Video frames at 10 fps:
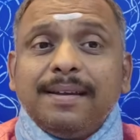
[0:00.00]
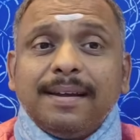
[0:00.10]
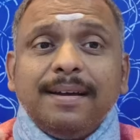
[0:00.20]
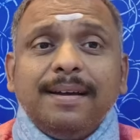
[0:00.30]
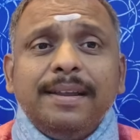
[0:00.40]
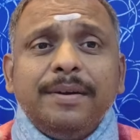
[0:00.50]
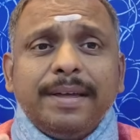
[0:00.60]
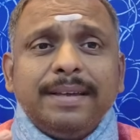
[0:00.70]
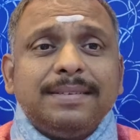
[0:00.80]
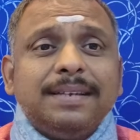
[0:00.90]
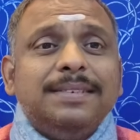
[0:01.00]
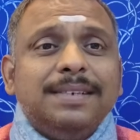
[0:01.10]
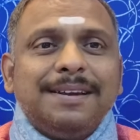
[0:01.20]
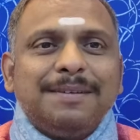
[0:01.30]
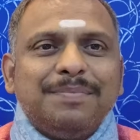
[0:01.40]
கிரகங்களினுடைய
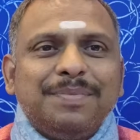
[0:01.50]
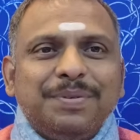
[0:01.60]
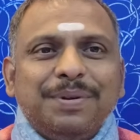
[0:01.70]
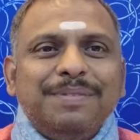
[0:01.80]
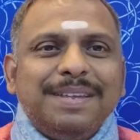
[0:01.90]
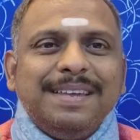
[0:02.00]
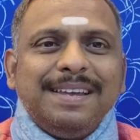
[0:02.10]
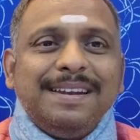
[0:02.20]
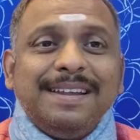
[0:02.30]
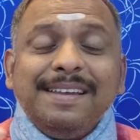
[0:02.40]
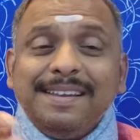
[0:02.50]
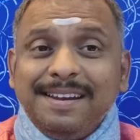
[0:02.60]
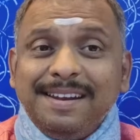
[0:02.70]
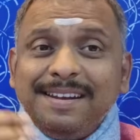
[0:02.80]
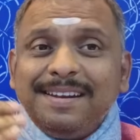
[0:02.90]
சஞ்சாரம் சொல்வது என்ன
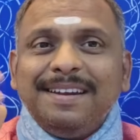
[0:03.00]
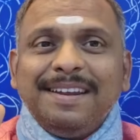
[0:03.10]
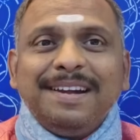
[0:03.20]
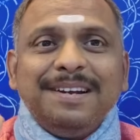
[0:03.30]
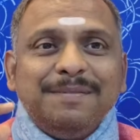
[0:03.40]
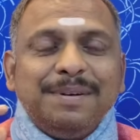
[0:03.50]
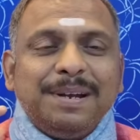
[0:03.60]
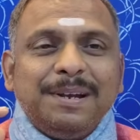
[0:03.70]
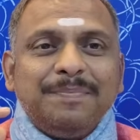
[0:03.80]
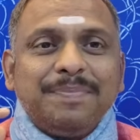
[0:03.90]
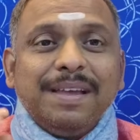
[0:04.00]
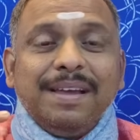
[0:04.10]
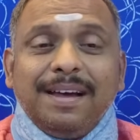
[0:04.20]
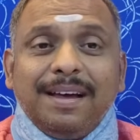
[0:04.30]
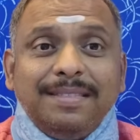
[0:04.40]
என்னென்ன நிகழ்வுகள்
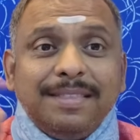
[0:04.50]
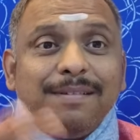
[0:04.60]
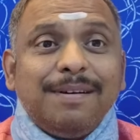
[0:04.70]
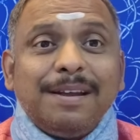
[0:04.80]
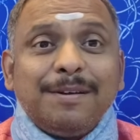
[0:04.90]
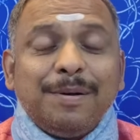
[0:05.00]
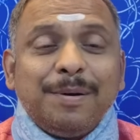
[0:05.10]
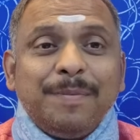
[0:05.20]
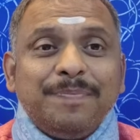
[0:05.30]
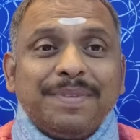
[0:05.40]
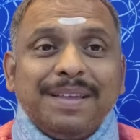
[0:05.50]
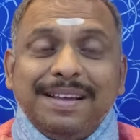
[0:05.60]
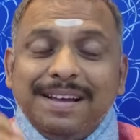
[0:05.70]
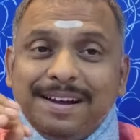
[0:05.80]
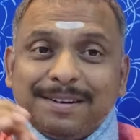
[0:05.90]
இந்த வாரம்
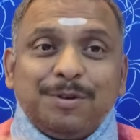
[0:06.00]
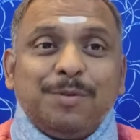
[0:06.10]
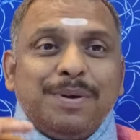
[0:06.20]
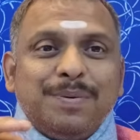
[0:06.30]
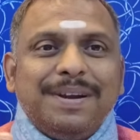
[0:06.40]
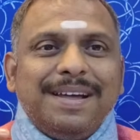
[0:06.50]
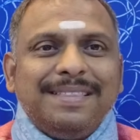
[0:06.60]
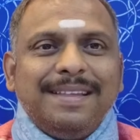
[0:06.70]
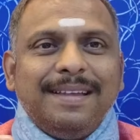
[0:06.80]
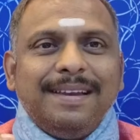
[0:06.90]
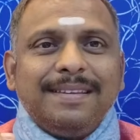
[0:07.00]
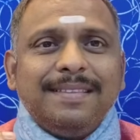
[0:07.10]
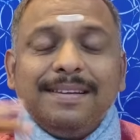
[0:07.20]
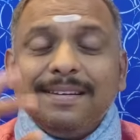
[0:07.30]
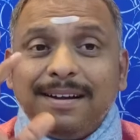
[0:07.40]
அக்டோபர் ஒன்றாம்
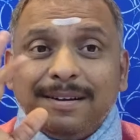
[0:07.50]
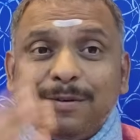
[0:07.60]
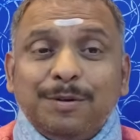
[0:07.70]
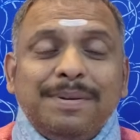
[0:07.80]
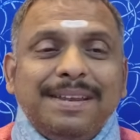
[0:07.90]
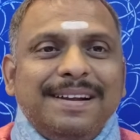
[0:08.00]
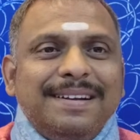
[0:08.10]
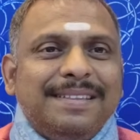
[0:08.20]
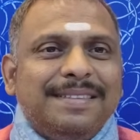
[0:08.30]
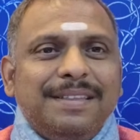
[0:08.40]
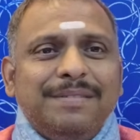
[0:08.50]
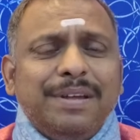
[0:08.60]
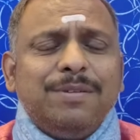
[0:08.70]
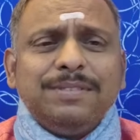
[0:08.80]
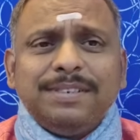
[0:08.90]
தேதியிலிருந்து அக்டோபர் ஏழாம் தேதி
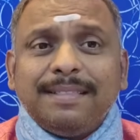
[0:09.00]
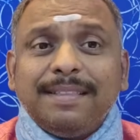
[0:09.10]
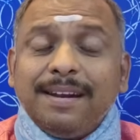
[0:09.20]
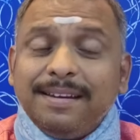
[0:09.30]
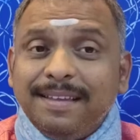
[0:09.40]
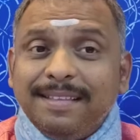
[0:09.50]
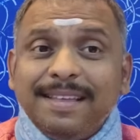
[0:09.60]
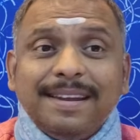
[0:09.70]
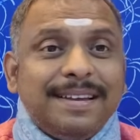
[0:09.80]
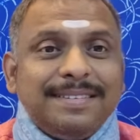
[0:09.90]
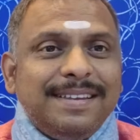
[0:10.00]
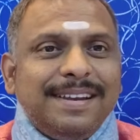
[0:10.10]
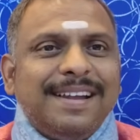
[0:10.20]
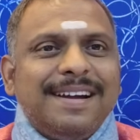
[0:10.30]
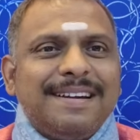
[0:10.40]
வரைக்கும் சந்திரன் எந்த
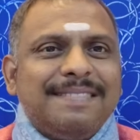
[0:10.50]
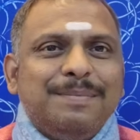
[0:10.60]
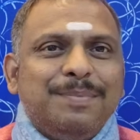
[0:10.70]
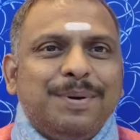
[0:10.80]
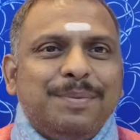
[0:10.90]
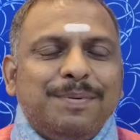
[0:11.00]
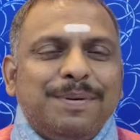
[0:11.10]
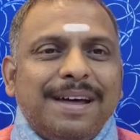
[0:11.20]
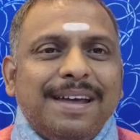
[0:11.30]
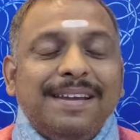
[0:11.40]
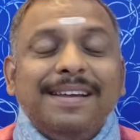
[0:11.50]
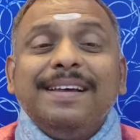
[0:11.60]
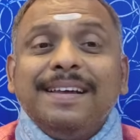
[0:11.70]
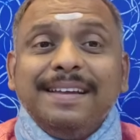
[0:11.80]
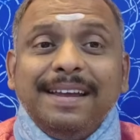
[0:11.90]
ராசியெல்லாம் கடந்து போக போகிறார்
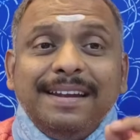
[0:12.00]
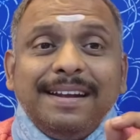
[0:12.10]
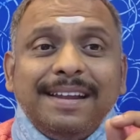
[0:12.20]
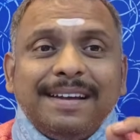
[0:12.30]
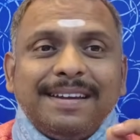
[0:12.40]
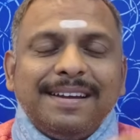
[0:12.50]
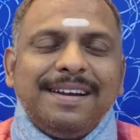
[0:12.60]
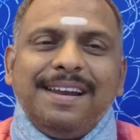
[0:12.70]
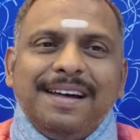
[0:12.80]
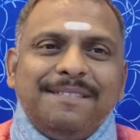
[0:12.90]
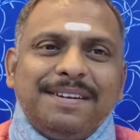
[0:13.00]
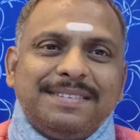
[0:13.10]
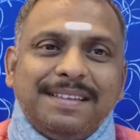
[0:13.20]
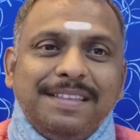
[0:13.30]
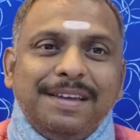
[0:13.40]
என்னென்ன கிரகங்களை அவர்
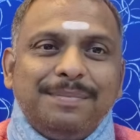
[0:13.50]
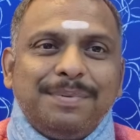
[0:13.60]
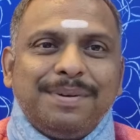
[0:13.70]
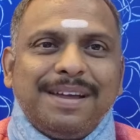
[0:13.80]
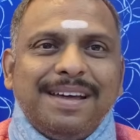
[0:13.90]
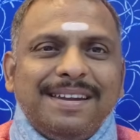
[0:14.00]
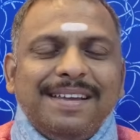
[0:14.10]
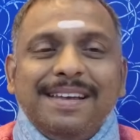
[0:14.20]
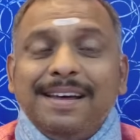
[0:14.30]
சந்திக்க போகிறார்